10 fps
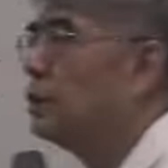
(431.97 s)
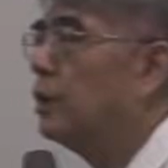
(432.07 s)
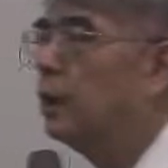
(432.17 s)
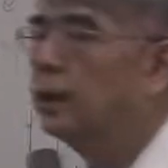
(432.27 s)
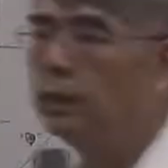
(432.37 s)
计
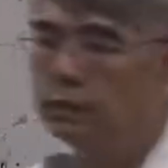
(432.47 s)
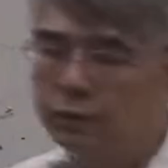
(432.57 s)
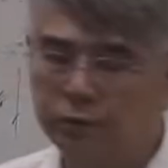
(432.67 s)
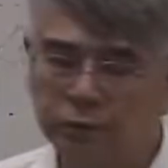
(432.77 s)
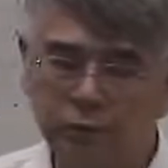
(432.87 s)
量
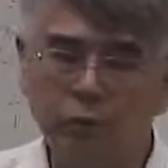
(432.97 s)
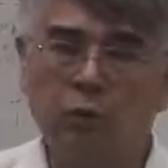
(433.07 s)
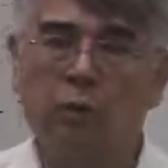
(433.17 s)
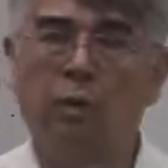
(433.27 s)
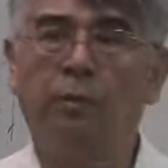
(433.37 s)
呢，就是
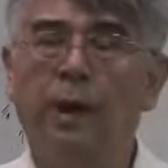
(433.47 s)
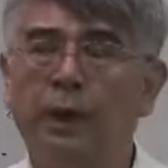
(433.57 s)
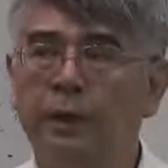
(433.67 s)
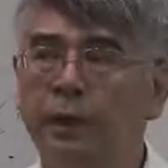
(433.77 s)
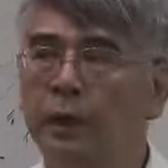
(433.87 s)
我
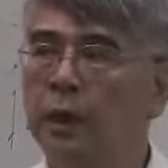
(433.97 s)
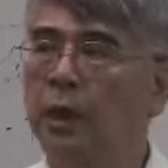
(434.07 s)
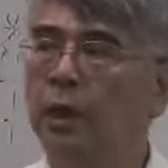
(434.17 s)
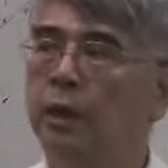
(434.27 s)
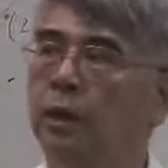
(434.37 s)
把一
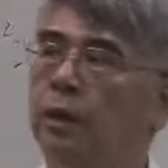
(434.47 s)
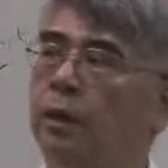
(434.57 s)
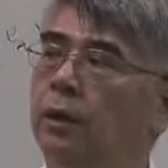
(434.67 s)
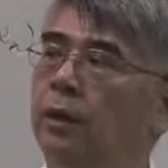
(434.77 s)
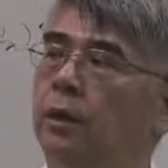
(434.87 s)
个，
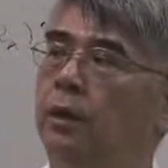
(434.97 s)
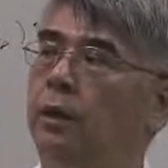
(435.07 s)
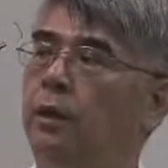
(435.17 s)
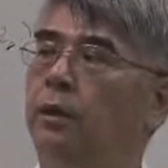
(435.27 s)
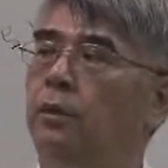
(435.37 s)

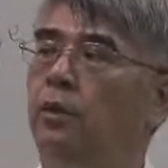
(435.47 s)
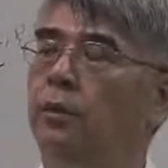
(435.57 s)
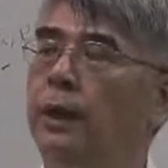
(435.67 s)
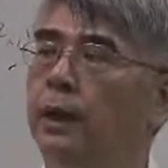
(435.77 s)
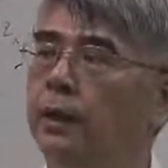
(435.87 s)

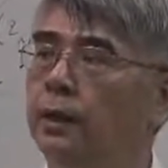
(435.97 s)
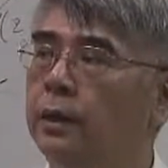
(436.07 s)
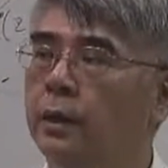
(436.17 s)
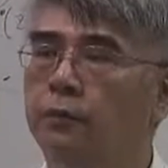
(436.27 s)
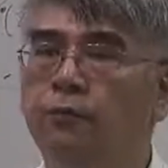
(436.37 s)
我把一
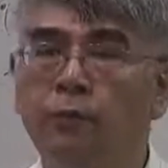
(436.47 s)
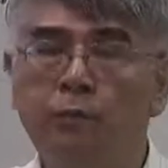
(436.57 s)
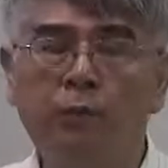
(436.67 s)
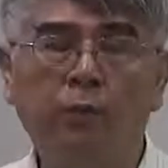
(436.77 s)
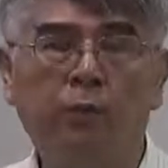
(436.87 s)
个
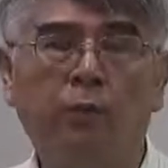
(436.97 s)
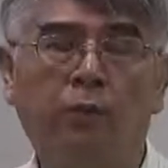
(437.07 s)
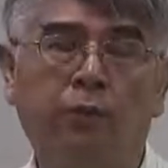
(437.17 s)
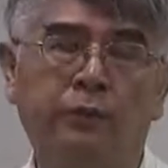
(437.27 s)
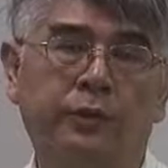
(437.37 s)
分布。
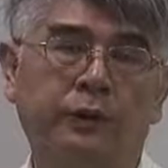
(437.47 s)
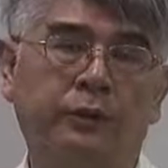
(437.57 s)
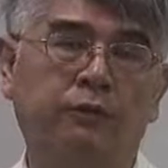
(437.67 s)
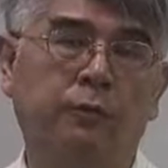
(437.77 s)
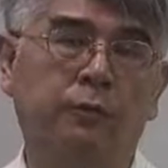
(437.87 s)
我在这
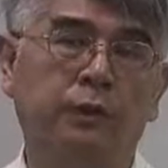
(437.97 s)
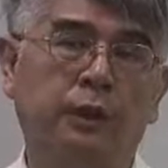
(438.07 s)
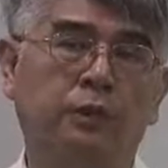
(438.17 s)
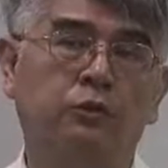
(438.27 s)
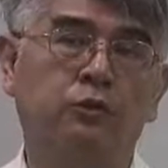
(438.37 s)
个分布
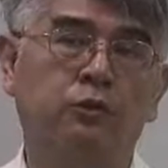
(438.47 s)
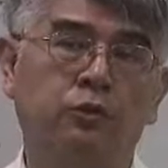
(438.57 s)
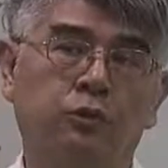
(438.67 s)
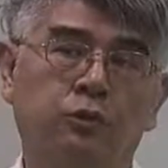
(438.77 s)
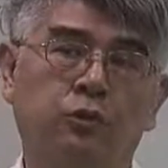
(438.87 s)
上头去
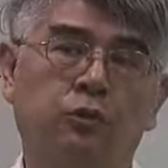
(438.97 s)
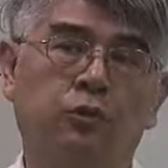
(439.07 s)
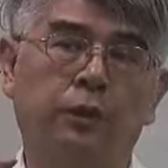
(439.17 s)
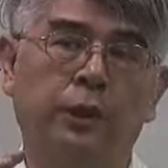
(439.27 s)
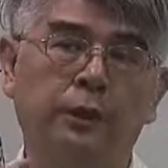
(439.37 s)
取
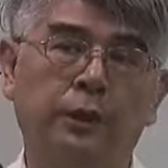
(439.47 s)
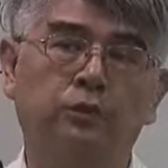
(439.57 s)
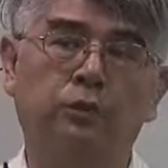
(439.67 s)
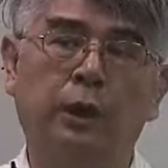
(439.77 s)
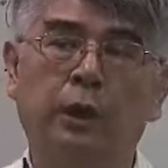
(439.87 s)
若干
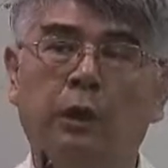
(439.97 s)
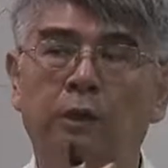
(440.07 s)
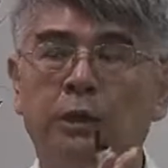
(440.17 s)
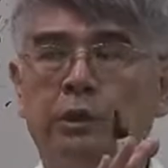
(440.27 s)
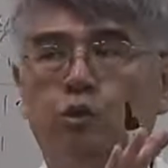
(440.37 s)
点出来，然
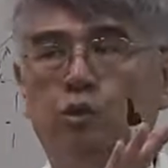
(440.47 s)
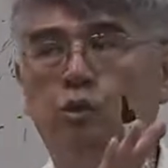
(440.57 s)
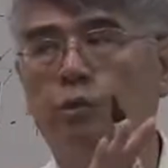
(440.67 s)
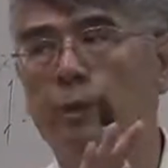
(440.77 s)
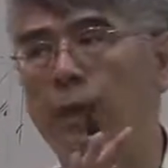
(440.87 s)
后依
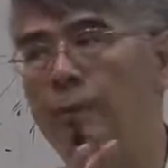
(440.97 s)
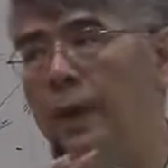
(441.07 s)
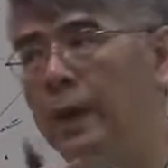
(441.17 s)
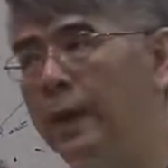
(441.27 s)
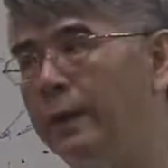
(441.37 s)
序去把它
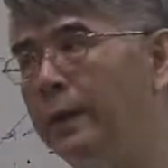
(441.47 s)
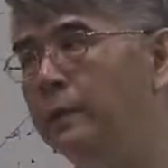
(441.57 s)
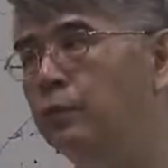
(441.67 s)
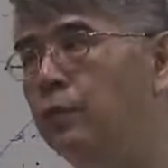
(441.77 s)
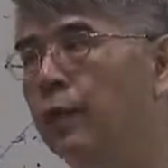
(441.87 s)
排
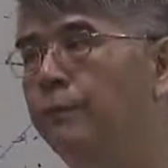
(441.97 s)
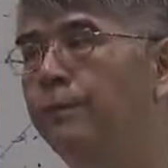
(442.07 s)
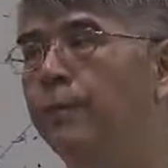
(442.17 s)
列出来。